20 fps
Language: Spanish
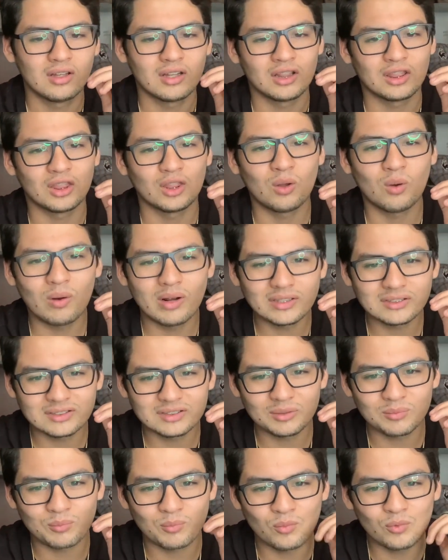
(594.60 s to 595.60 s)
no
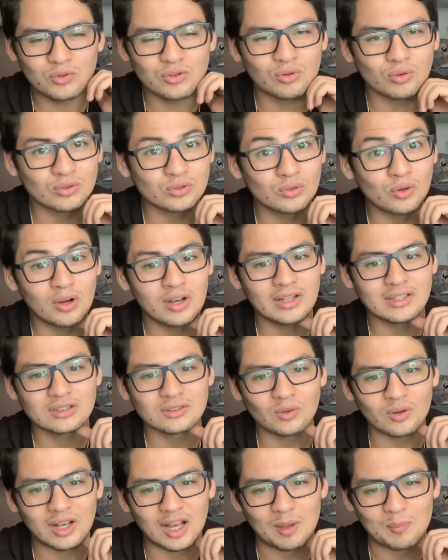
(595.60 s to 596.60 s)
hace muchos goles
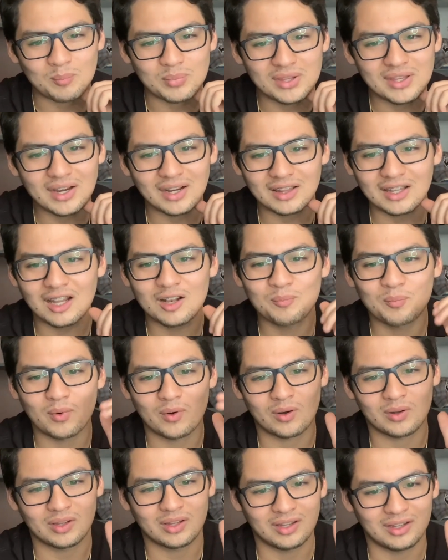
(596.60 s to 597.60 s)
con la pierna
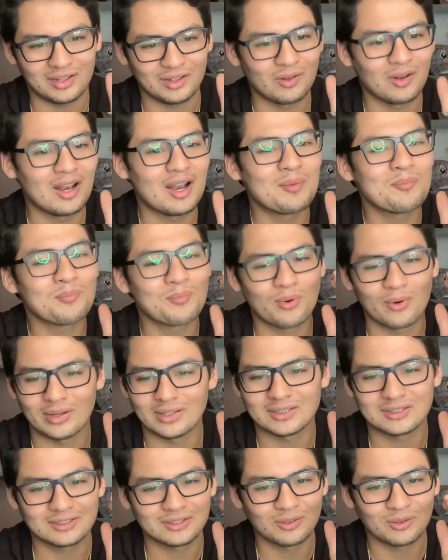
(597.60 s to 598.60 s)
porque no le han
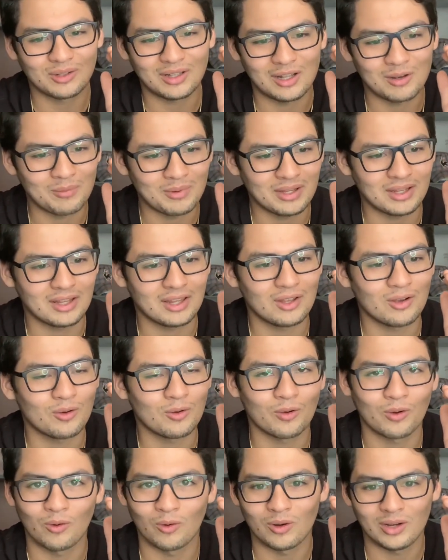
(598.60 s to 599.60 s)
puesto en el video
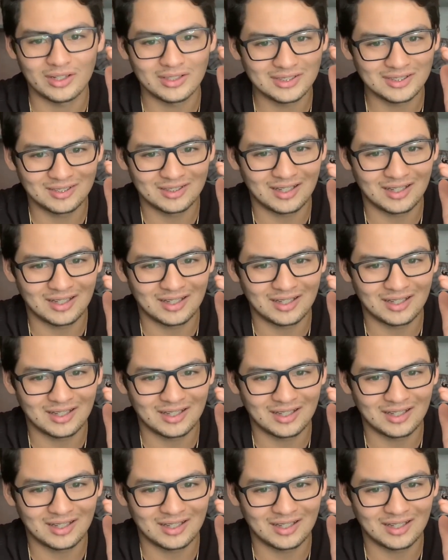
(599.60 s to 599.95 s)
goles